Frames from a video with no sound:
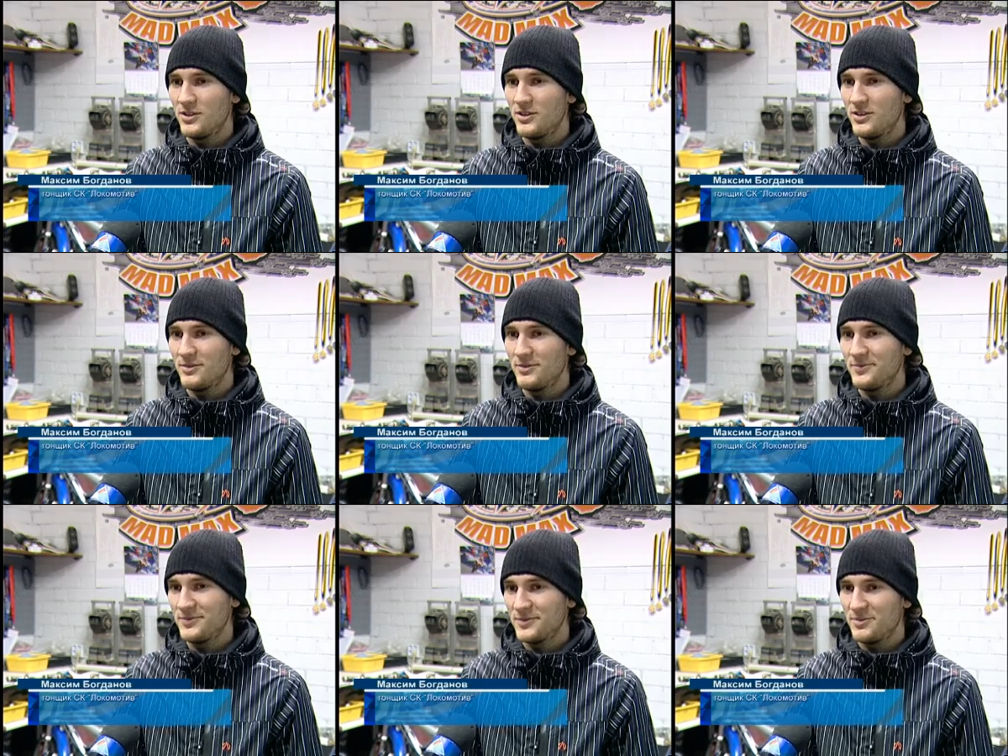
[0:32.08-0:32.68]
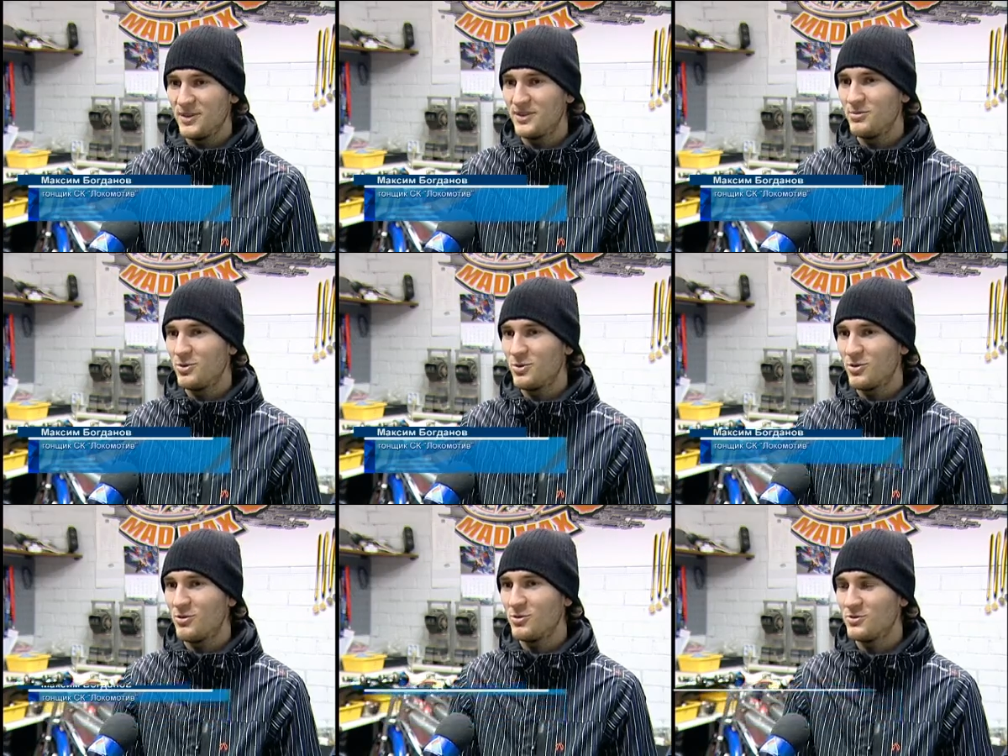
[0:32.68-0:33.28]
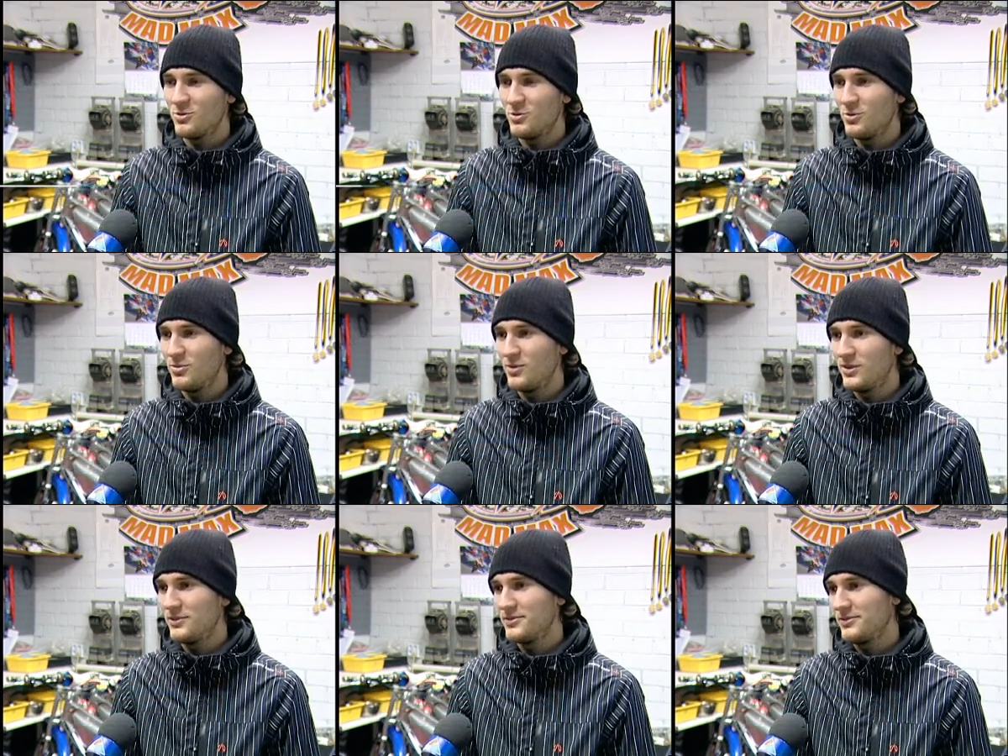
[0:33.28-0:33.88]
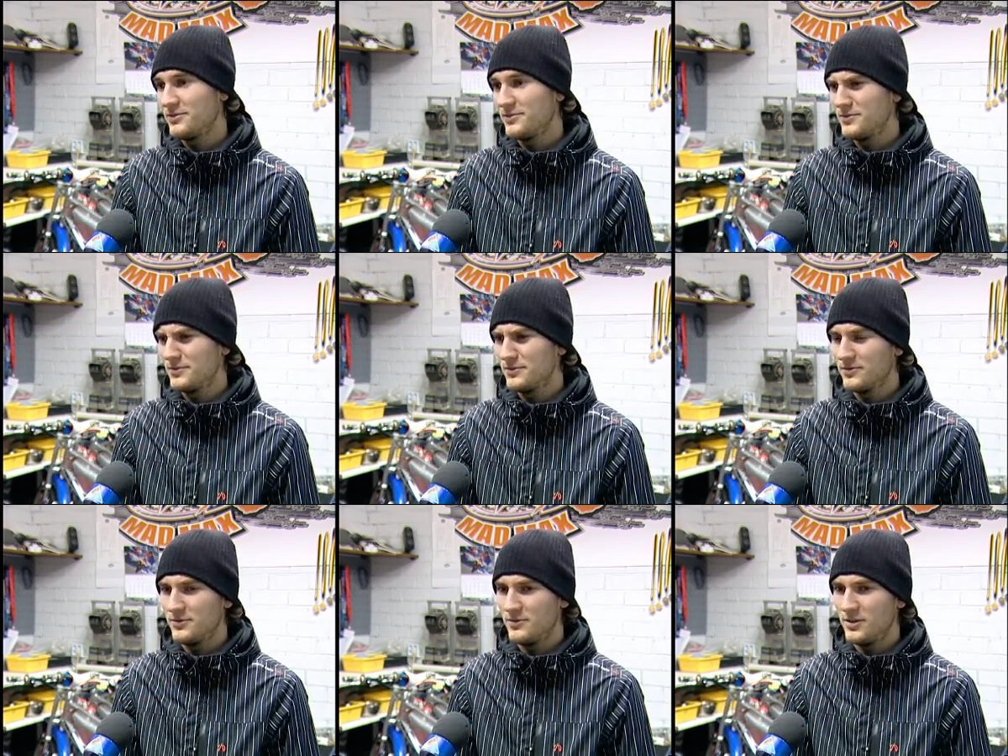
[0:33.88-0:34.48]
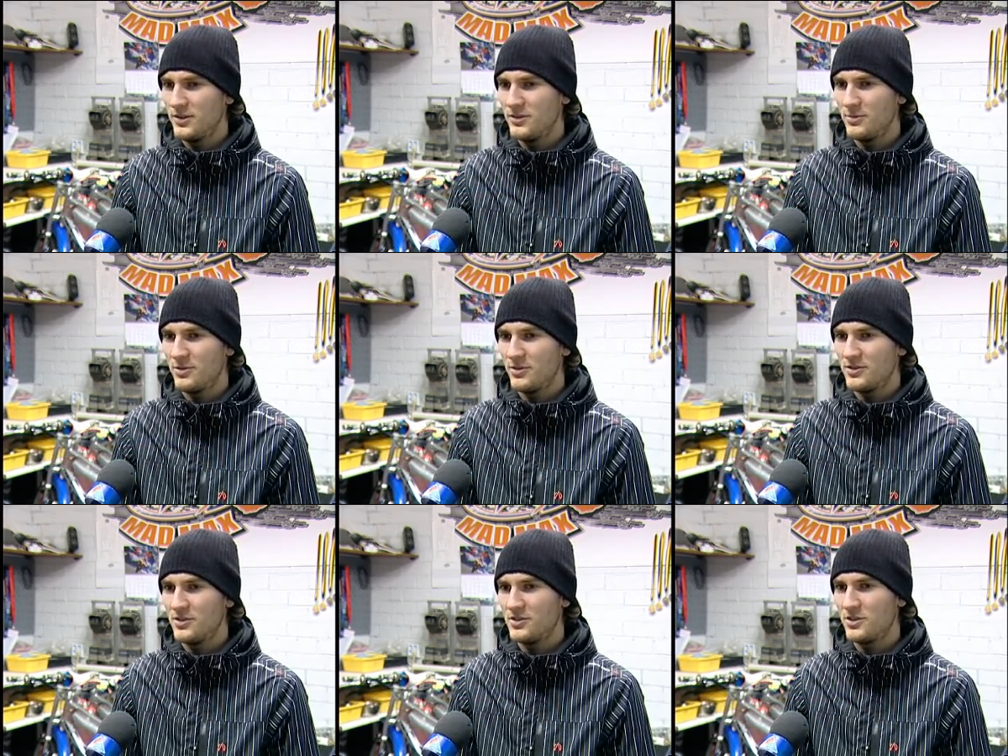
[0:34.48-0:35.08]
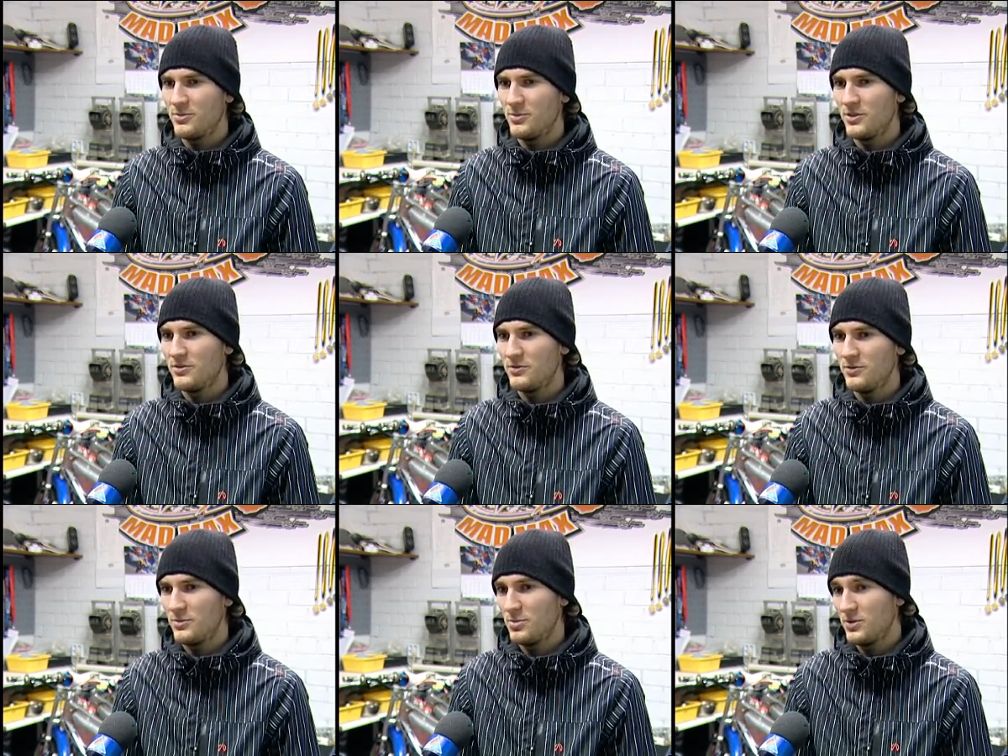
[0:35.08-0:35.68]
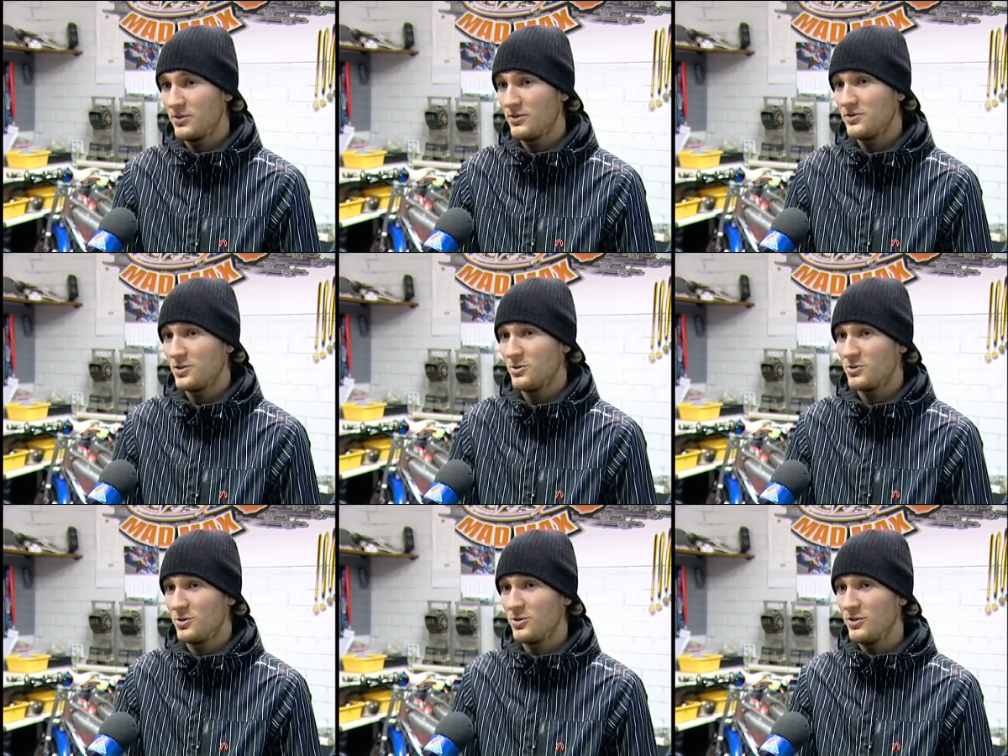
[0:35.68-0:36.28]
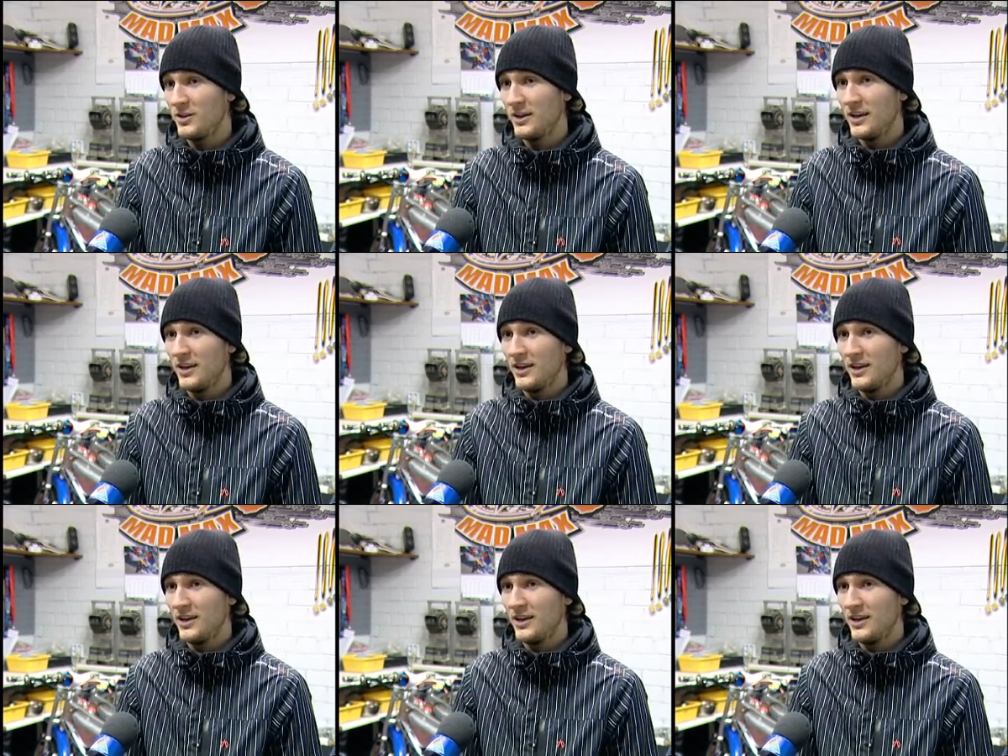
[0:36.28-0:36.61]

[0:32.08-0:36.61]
это спасибо руководству клуба, Владимир Васильевич Рыбников выполнил все условия,